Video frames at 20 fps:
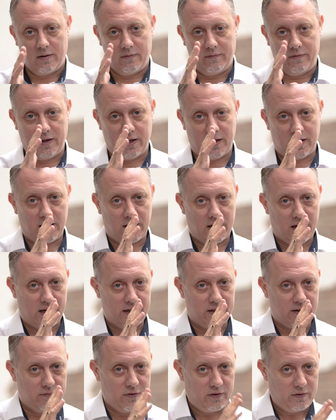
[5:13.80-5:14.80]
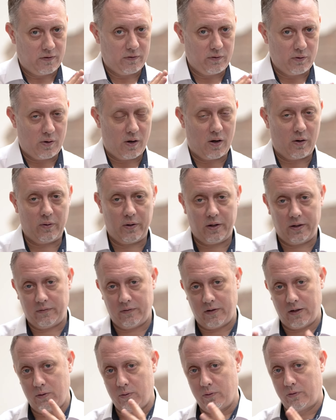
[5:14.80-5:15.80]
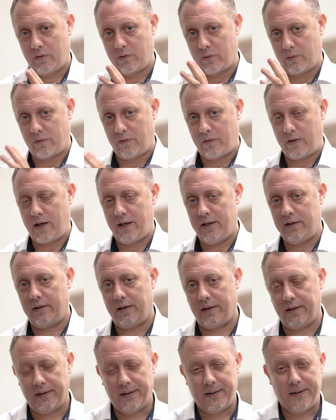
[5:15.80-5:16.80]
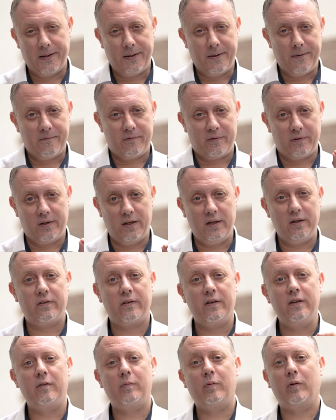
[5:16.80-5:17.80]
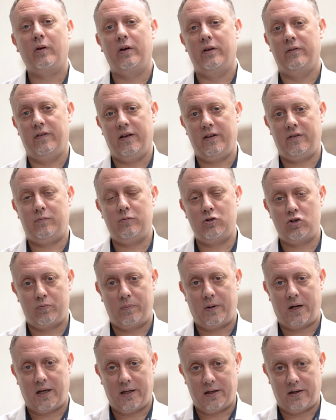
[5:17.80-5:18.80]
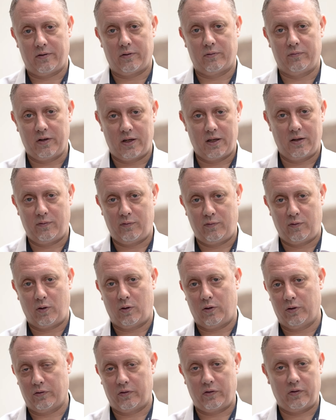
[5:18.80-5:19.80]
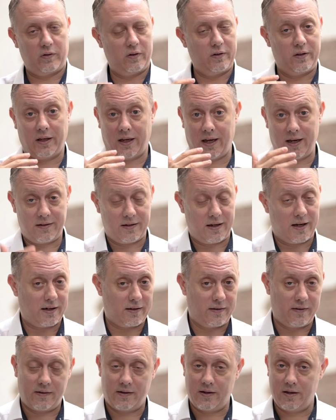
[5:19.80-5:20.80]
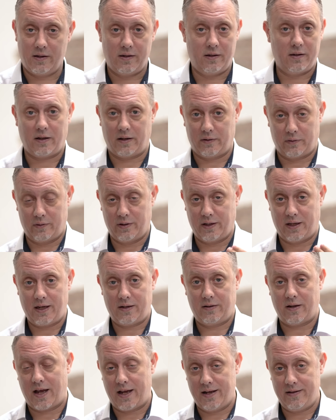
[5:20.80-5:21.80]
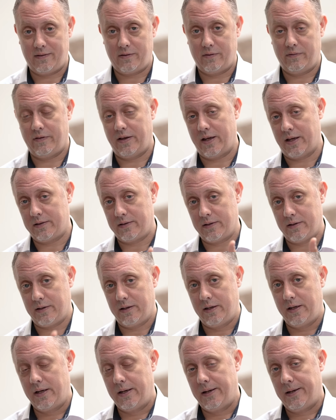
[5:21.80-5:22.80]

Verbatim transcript: wer ein gewisses Know-how hat, wer Lust und Zeit hat, für den ist insbesondere Investmentsparen, also wirklich Fonds, Direktaktien, also direkt Einzelwerte,